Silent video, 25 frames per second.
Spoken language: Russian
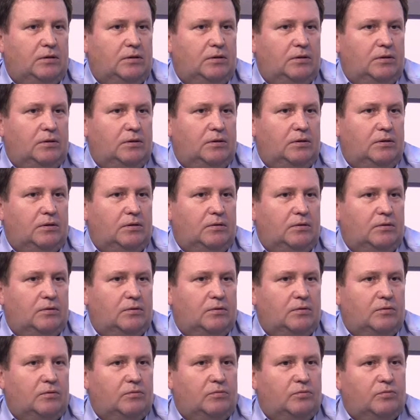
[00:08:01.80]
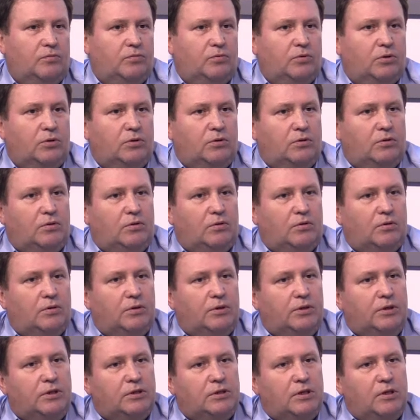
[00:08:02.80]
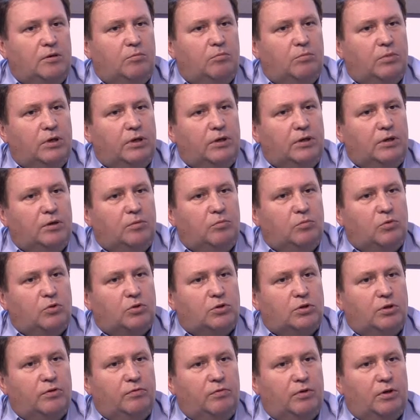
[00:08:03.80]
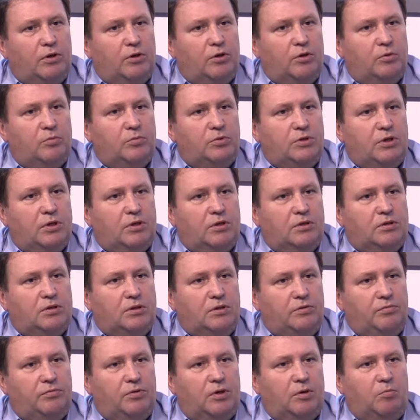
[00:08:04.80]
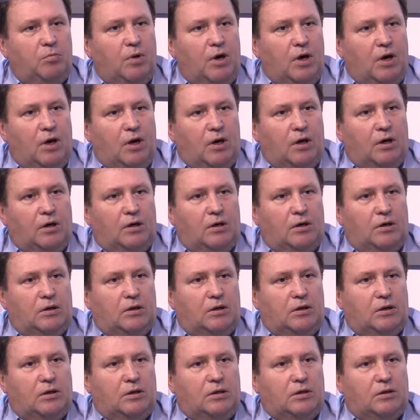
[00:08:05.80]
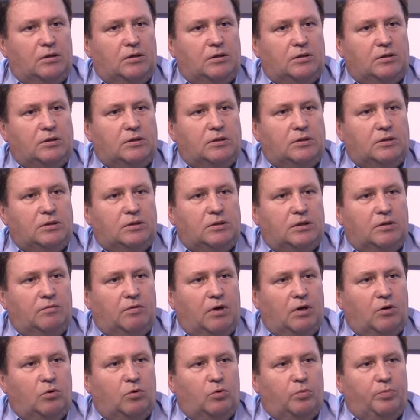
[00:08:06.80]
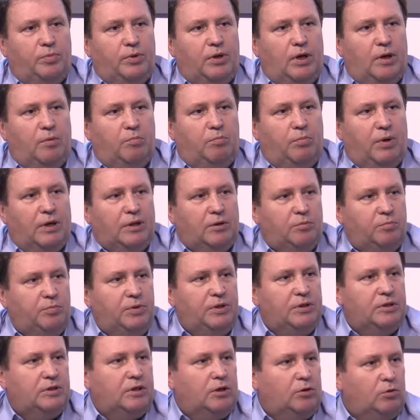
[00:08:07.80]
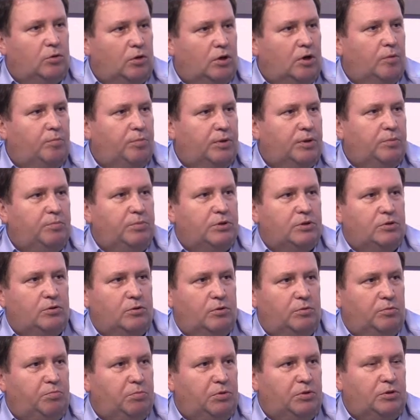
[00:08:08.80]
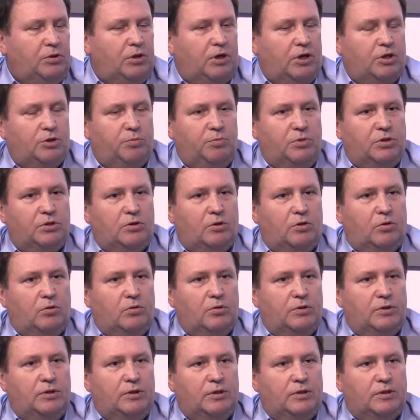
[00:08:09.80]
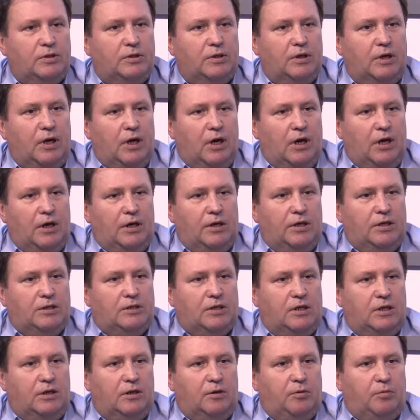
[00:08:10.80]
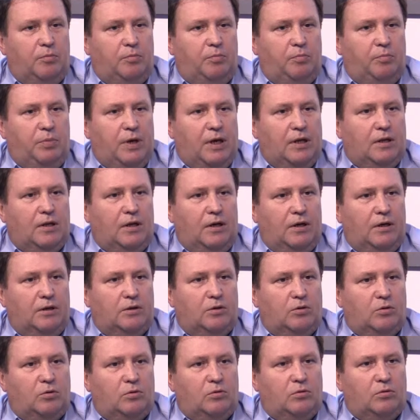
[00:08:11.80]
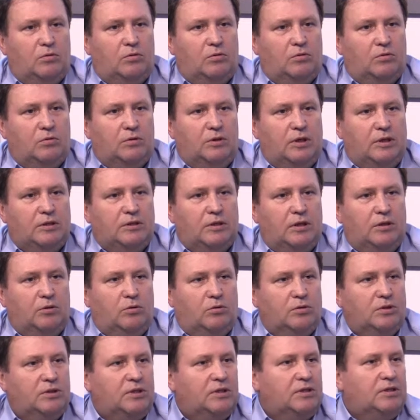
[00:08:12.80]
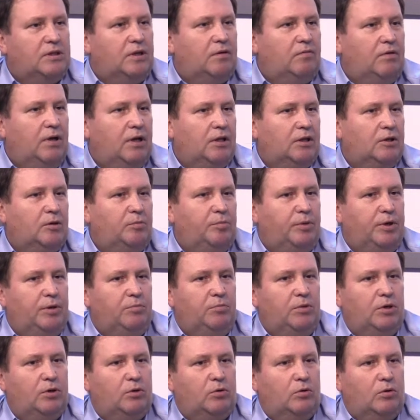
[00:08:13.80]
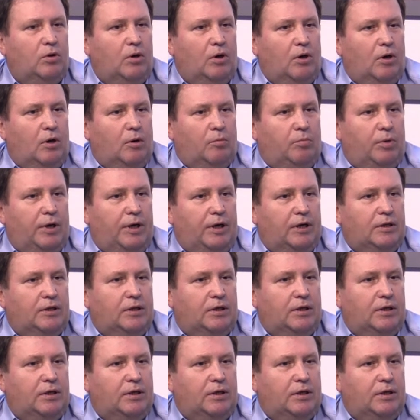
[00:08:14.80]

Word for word: вот если мы немножко вернемся к цифрам, э, совокупная подписка, только подписной тираж без розницы, если 5 лет назад он составлял, к примеру, порядка